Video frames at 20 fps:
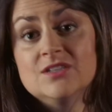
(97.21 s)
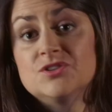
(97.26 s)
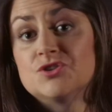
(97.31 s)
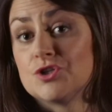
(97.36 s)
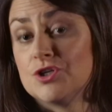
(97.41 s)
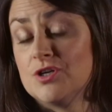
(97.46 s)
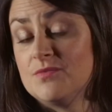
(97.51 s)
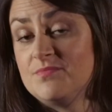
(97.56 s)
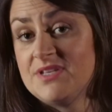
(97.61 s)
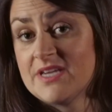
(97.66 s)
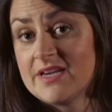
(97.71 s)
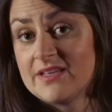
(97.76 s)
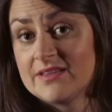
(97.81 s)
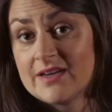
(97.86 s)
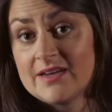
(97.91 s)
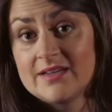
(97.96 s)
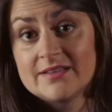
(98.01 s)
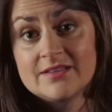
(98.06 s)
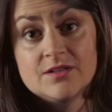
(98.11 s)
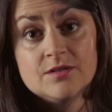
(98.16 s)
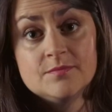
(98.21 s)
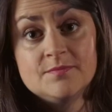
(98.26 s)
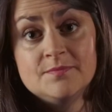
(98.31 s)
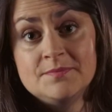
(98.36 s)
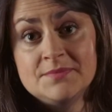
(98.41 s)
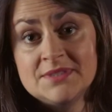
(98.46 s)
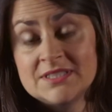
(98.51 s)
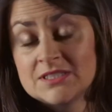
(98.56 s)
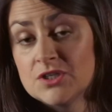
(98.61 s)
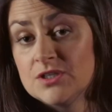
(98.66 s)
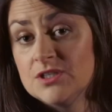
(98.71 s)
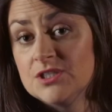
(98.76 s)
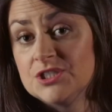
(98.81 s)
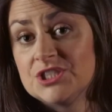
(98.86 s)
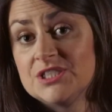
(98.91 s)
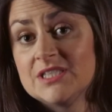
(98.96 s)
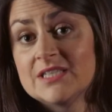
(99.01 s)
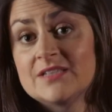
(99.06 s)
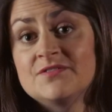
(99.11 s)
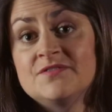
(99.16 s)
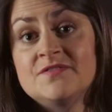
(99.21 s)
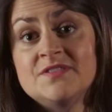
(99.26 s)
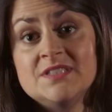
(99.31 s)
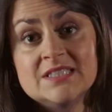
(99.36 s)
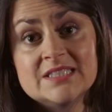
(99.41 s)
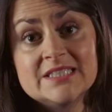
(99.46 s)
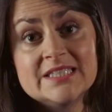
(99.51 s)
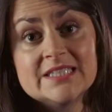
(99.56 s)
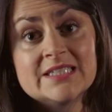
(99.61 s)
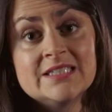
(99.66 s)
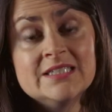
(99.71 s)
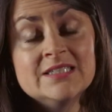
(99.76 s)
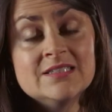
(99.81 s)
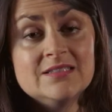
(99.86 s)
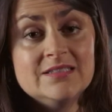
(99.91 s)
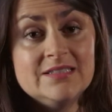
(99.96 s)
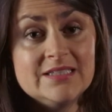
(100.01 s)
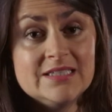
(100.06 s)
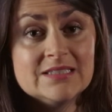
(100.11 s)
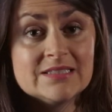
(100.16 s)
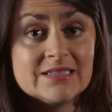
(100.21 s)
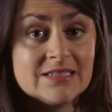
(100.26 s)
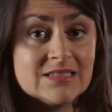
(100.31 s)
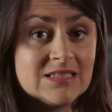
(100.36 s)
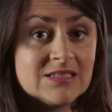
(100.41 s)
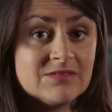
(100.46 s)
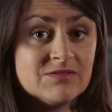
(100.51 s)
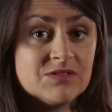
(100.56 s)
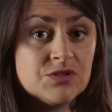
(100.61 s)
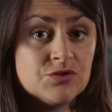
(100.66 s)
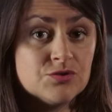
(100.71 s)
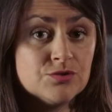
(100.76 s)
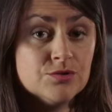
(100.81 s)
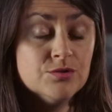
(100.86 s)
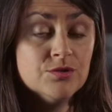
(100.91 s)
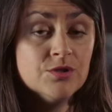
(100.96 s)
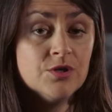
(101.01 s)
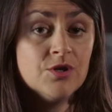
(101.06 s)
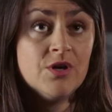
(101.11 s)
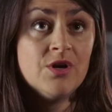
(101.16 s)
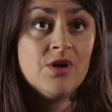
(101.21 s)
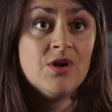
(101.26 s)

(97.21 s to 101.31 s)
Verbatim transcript: sur le bien-être euh, psychologique, physique des individus.